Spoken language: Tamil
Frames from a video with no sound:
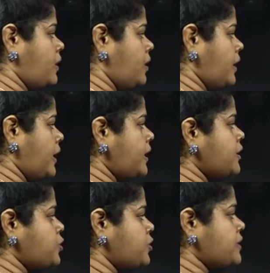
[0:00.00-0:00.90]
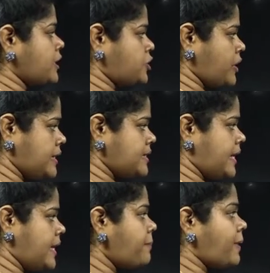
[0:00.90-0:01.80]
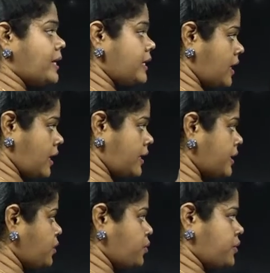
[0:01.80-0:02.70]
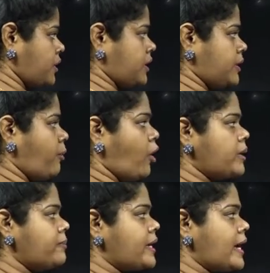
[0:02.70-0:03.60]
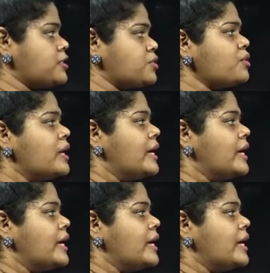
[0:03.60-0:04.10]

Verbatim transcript: Uh, என்ன இஷ்யூஸ் சச் ஆஸ் என்ன பண்ணியிருக்காங்கன்றதை கொடுத்துருக்காங்க இந்த பாடி பிகான் டு